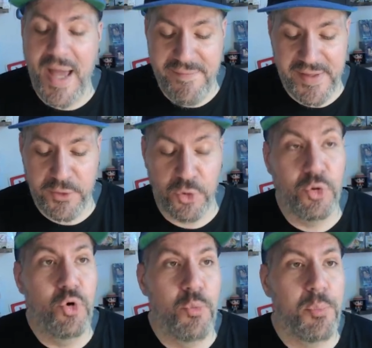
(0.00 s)
avec euh,
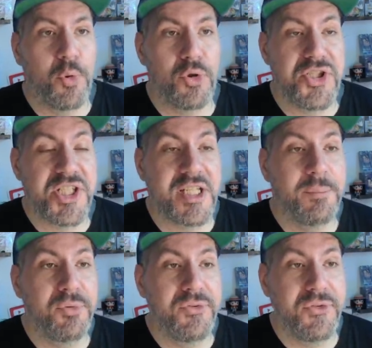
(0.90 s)
le prochain
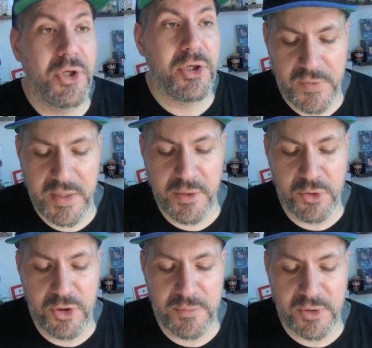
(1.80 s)
booster et on
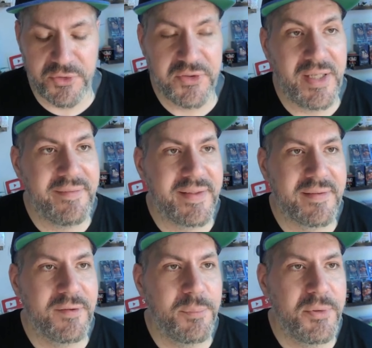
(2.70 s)
commence avec
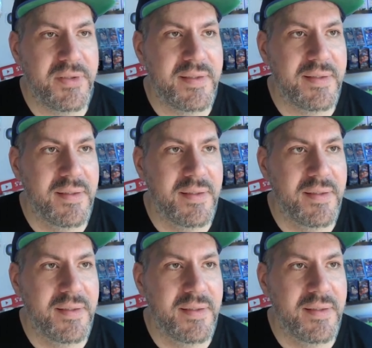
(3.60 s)
ce petit